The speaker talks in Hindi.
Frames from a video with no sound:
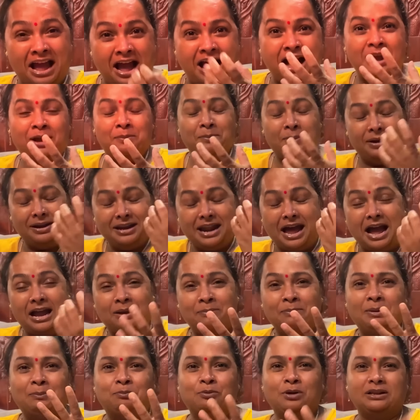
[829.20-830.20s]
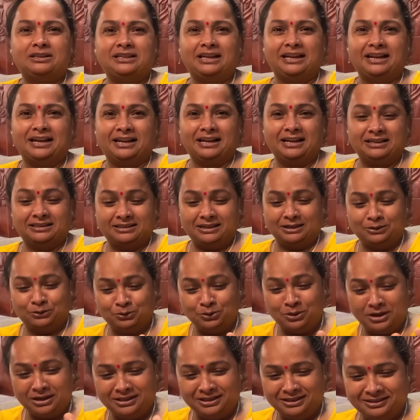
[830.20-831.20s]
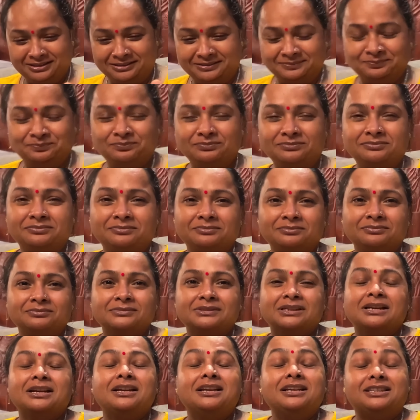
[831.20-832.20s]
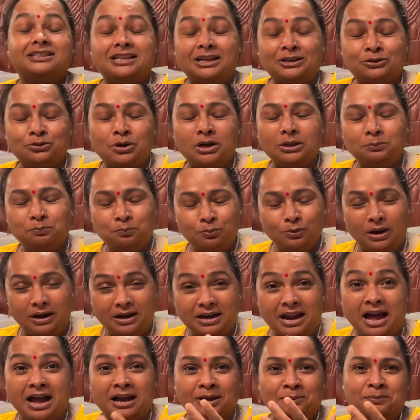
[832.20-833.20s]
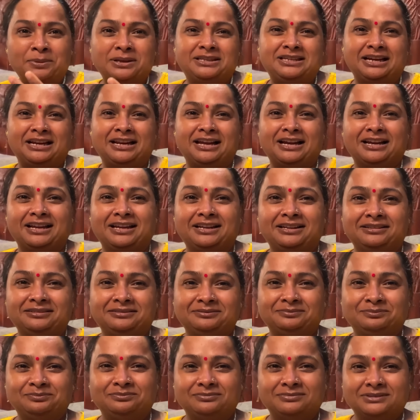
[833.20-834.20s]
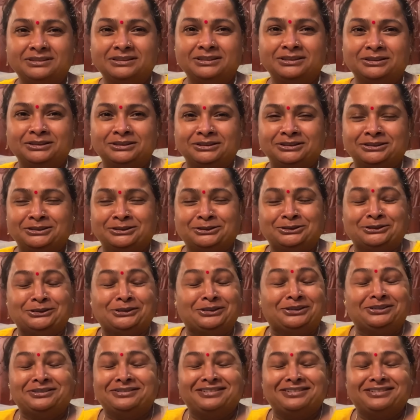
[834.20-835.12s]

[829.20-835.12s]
आँख में नाक में पूरा चला गया इसका स्वाद क्या हुआ इसका स्वाद पूरा नाक में चला गया तो नाक से क्यों खाया